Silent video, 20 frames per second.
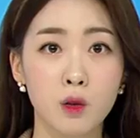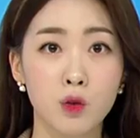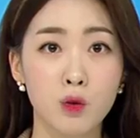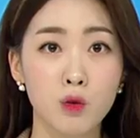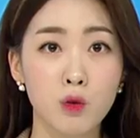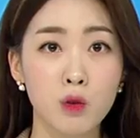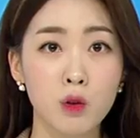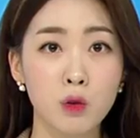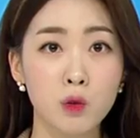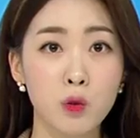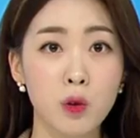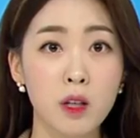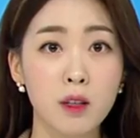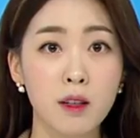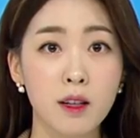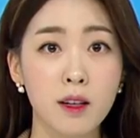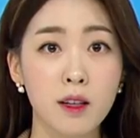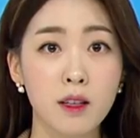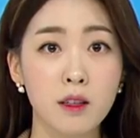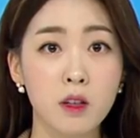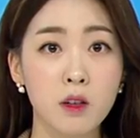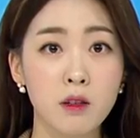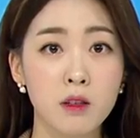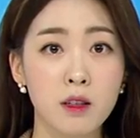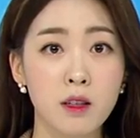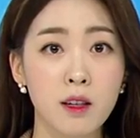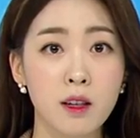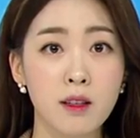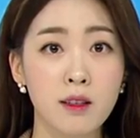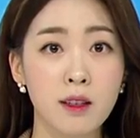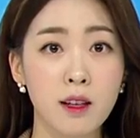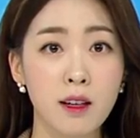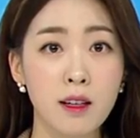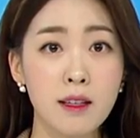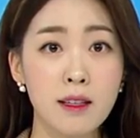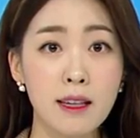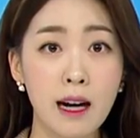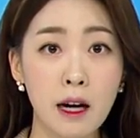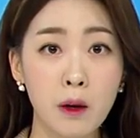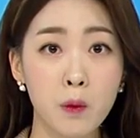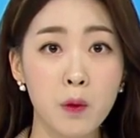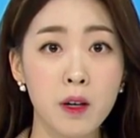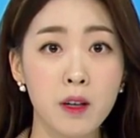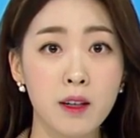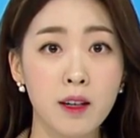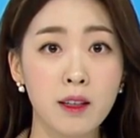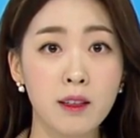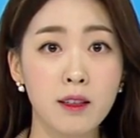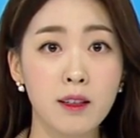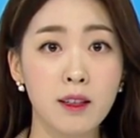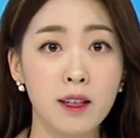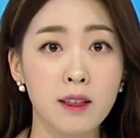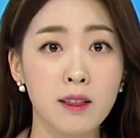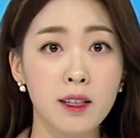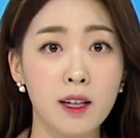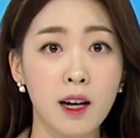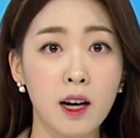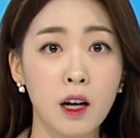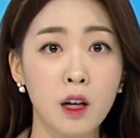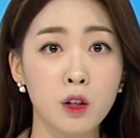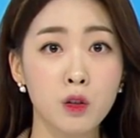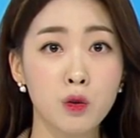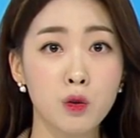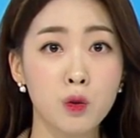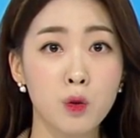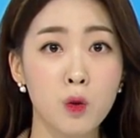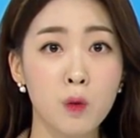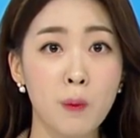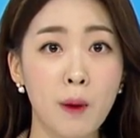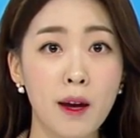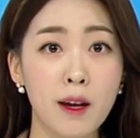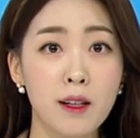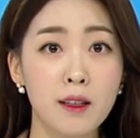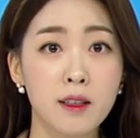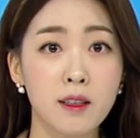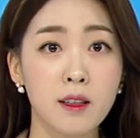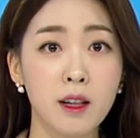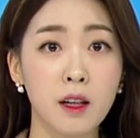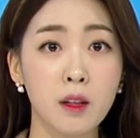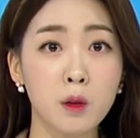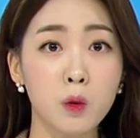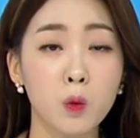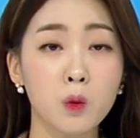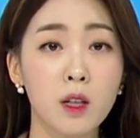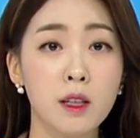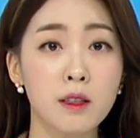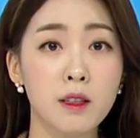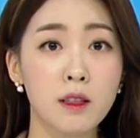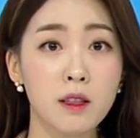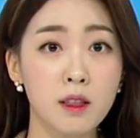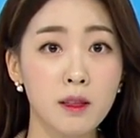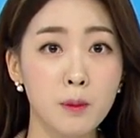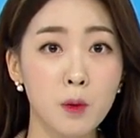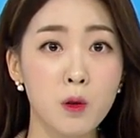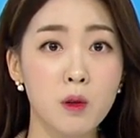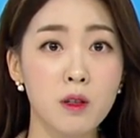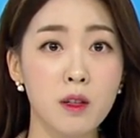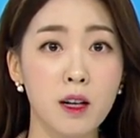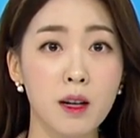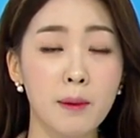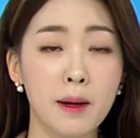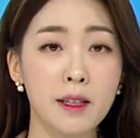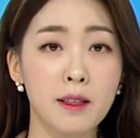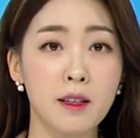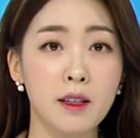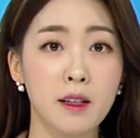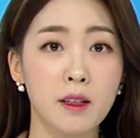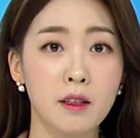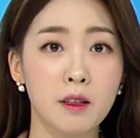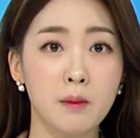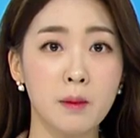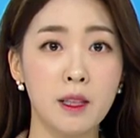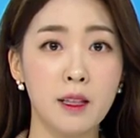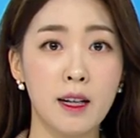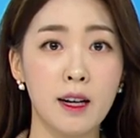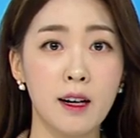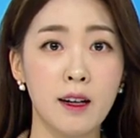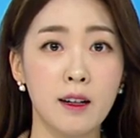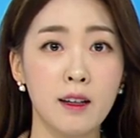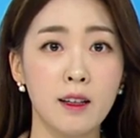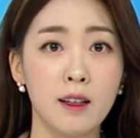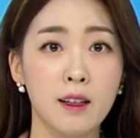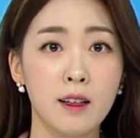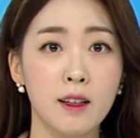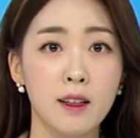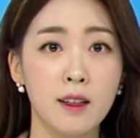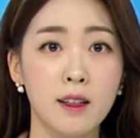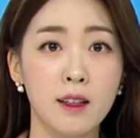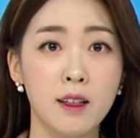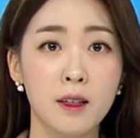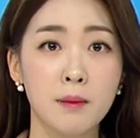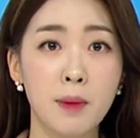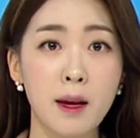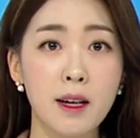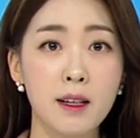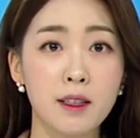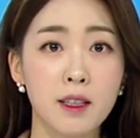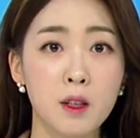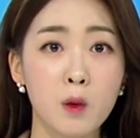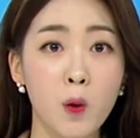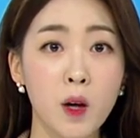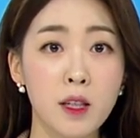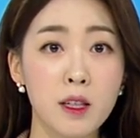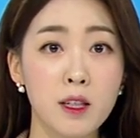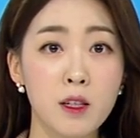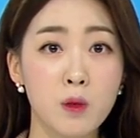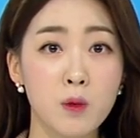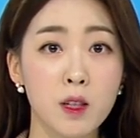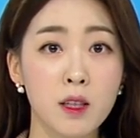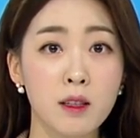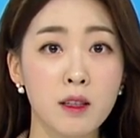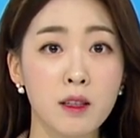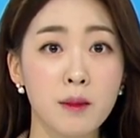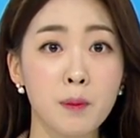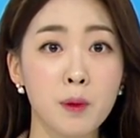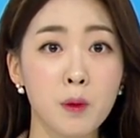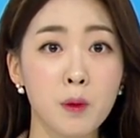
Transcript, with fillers: 중국 최대의 정치 행사인 양회가 끝나자 수도 베이징에 또다시 스모그가 발생했습니다. 베이징 환경관측